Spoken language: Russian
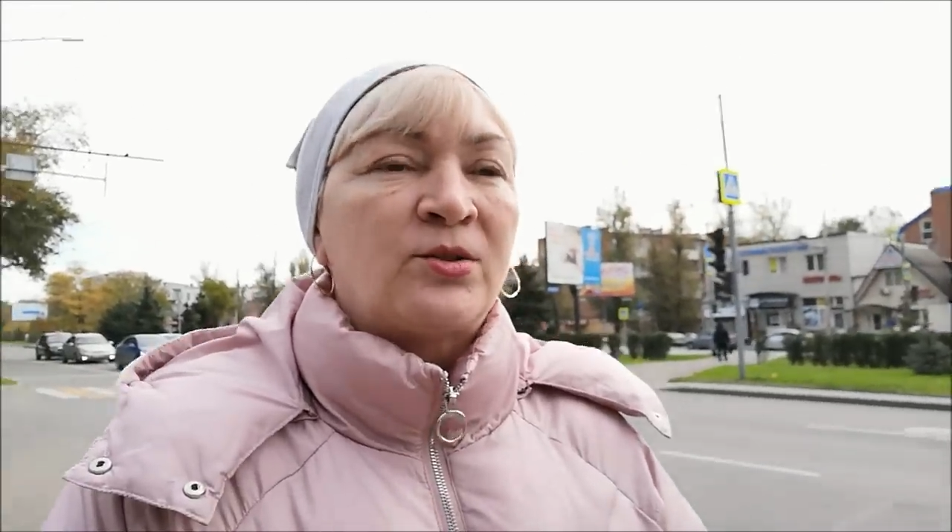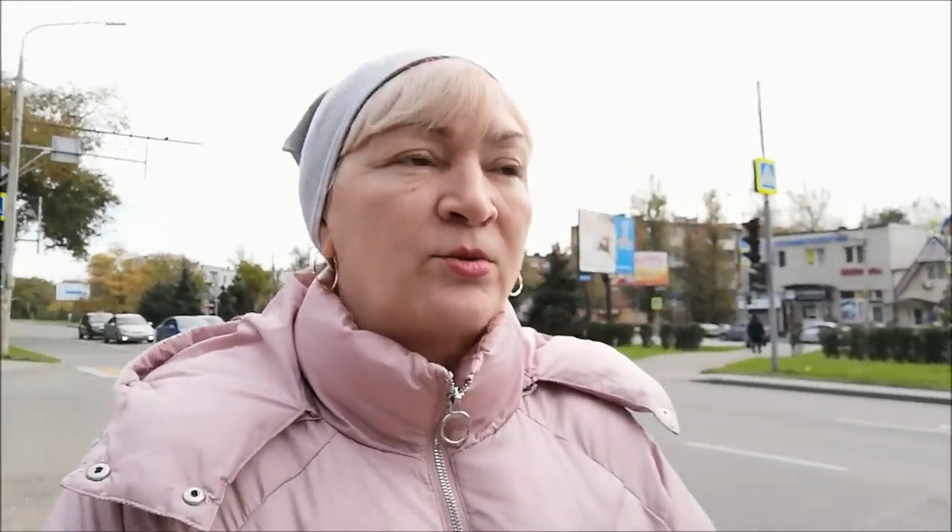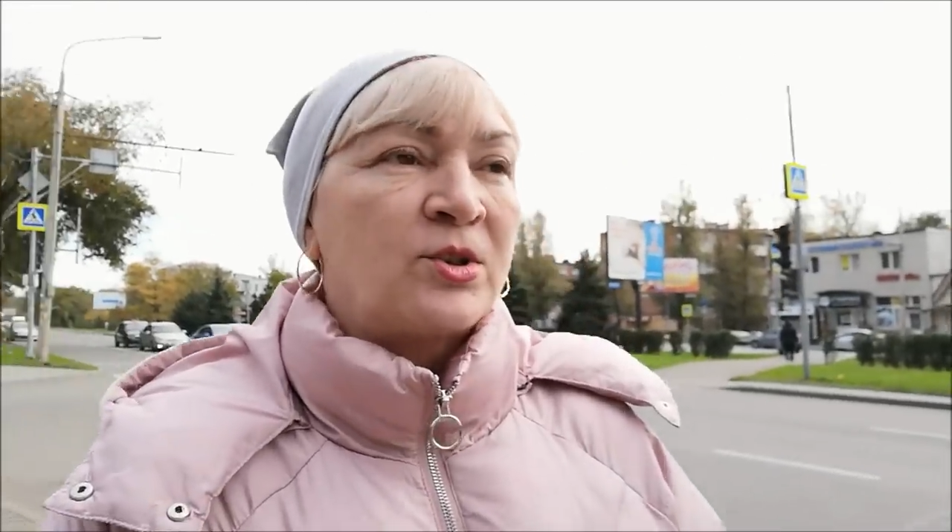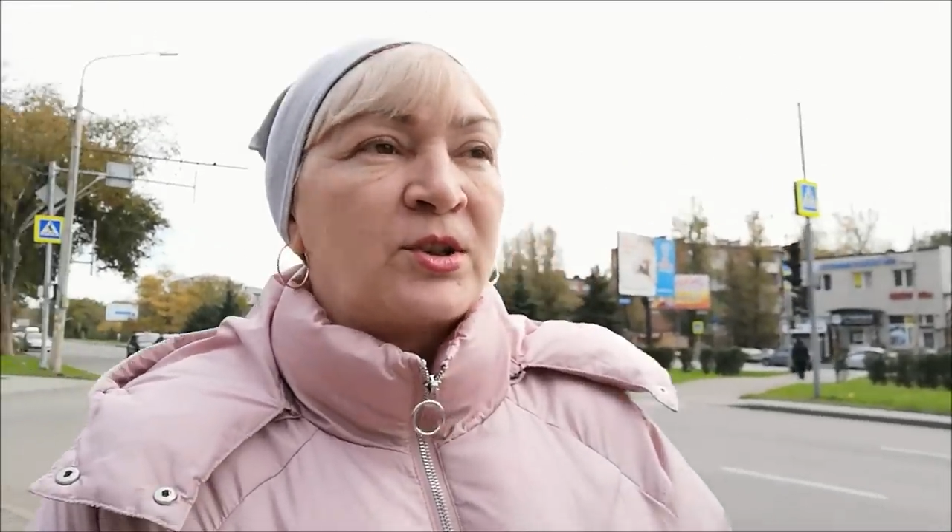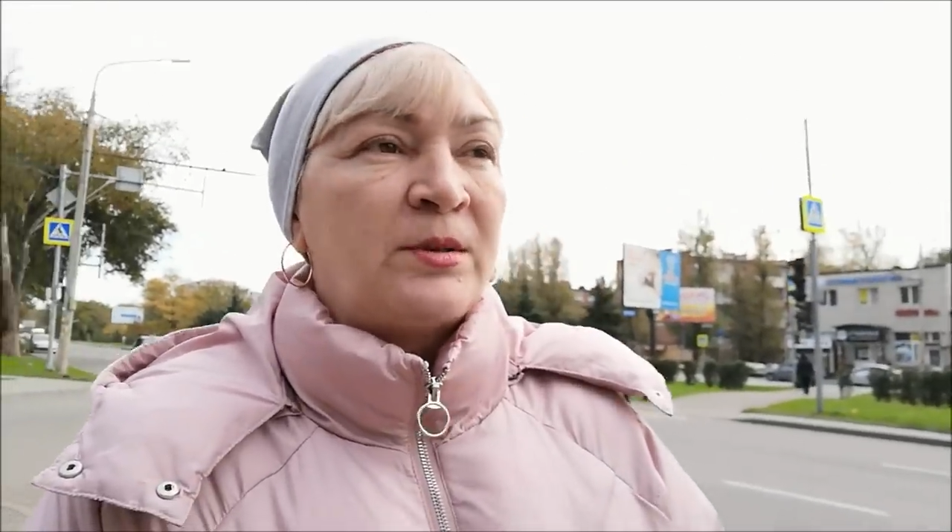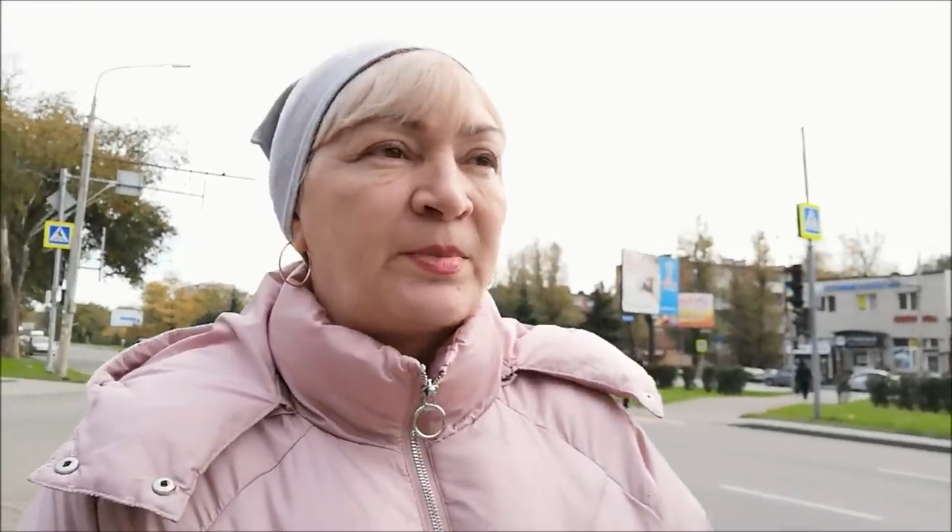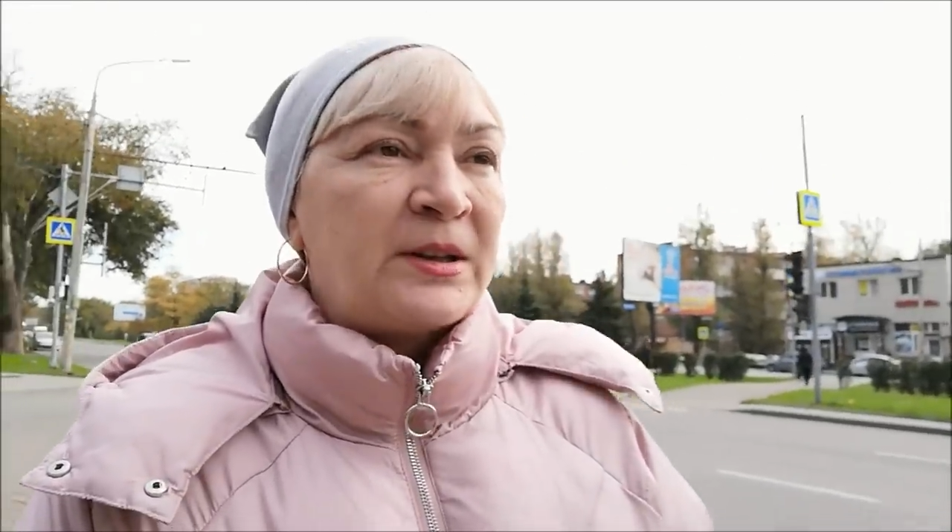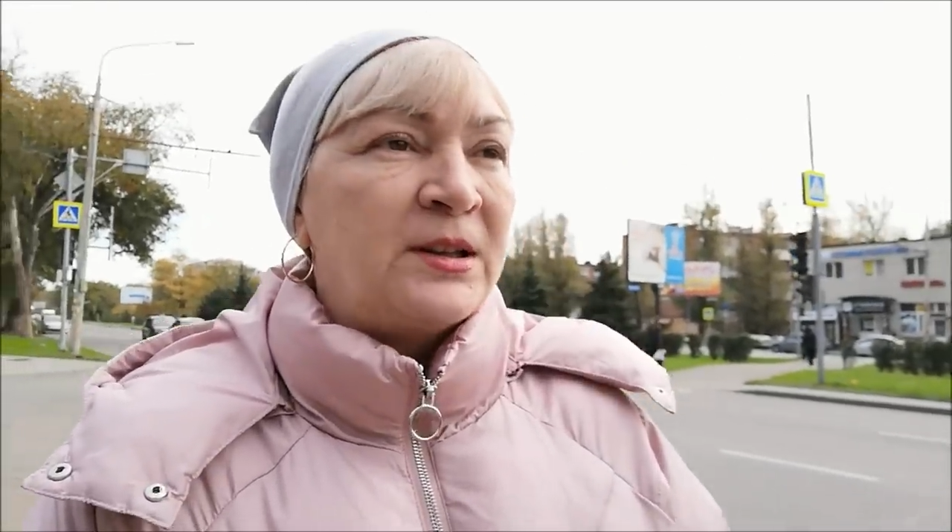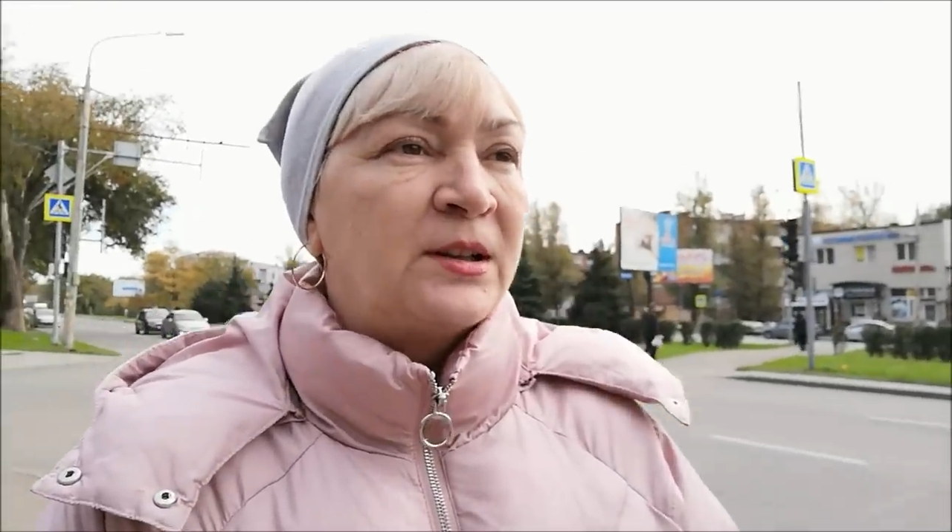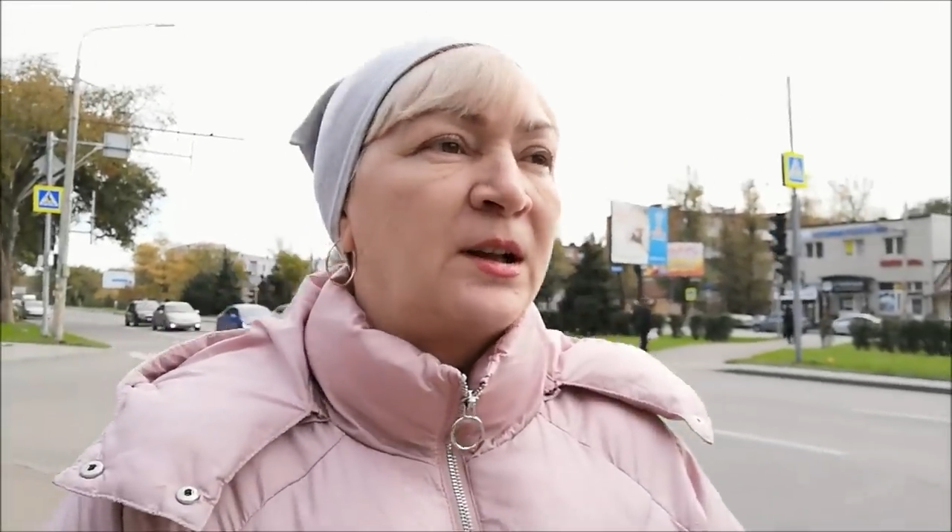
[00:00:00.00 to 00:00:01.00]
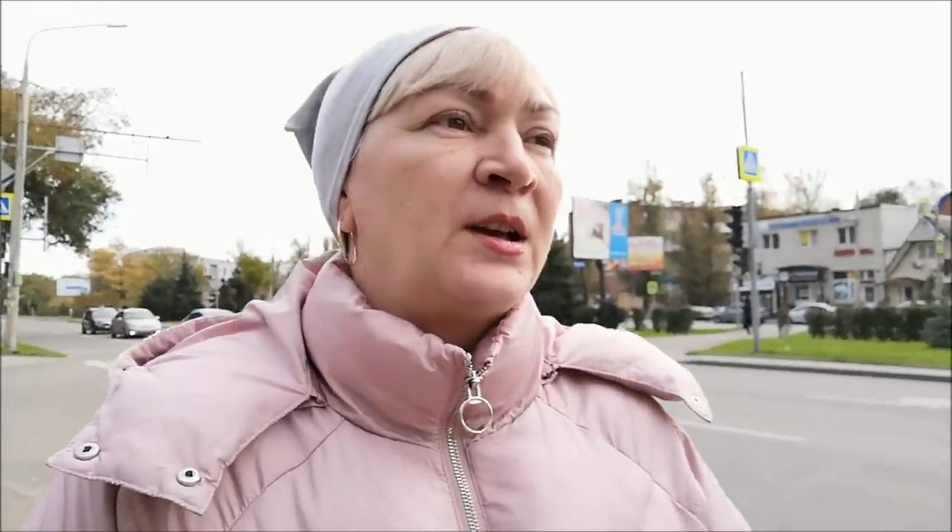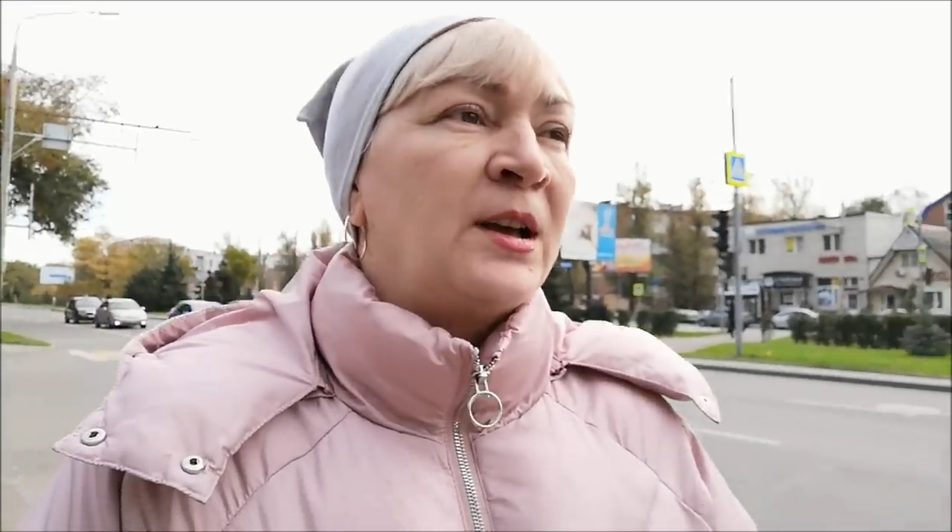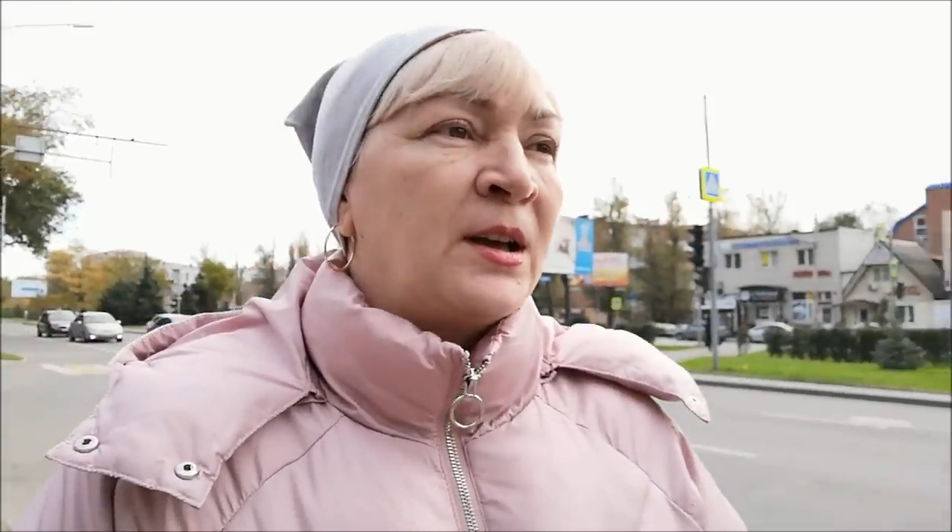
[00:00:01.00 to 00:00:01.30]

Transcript: сегодняшние поделала.